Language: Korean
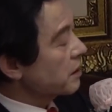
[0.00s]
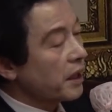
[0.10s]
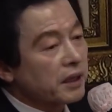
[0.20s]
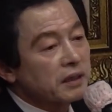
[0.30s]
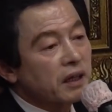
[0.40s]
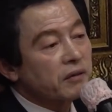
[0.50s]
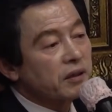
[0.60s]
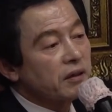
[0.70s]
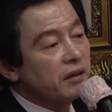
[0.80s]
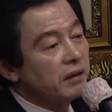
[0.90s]

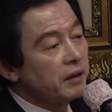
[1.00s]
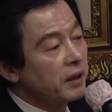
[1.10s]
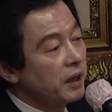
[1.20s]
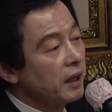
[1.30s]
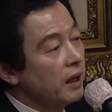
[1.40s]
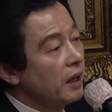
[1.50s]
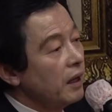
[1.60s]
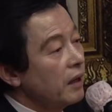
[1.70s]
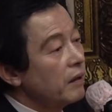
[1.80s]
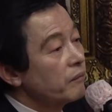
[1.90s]
태어난다고요?
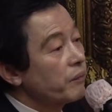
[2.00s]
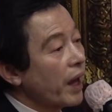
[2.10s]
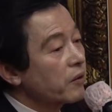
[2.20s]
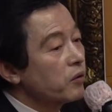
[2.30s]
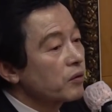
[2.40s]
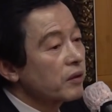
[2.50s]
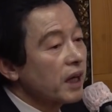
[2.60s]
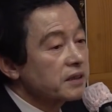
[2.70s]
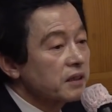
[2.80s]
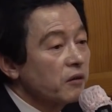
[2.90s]
백궁으로
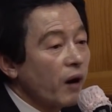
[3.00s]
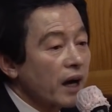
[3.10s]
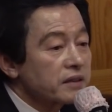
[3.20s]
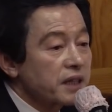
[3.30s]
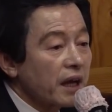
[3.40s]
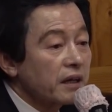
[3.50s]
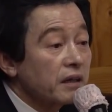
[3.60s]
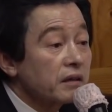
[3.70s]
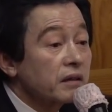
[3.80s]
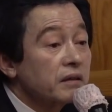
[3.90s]
가서
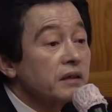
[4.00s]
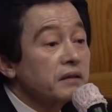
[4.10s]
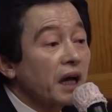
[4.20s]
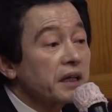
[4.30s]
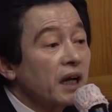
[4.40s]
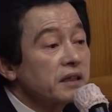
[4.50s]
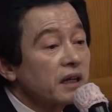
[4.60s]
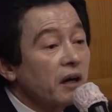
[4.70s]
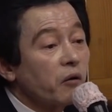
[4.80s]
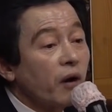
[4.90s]
왕생 극락이
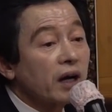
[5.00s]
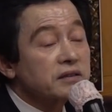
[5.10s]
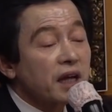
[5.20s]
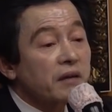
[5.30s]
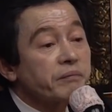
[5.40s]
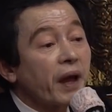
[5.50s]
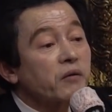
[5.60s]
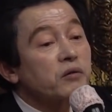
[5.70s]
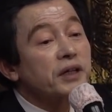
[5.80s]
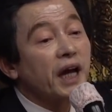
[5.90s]
아니라 왕생
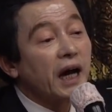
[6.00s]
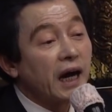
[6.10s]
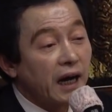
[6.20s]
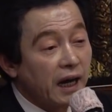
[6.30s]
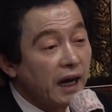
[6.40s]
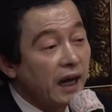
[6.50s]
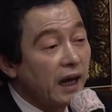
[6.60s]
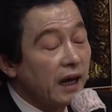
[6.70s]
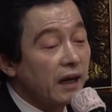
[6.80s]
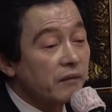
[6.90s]
백궁이야.
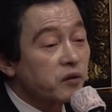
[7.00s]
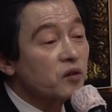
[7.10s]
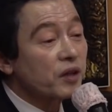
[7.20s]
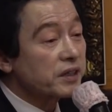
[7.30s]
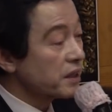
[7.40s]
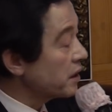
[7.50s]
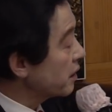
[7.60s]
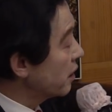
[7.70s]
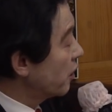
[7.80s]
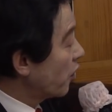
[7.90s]
불교에서는
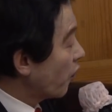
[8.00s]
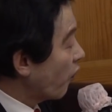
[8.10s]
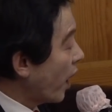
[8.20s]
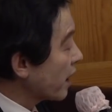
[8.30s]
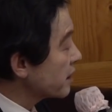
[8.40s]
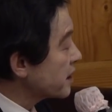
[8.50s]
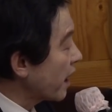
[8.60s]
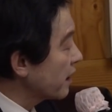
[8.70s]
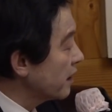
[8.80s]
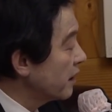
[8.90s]
이걸 왕생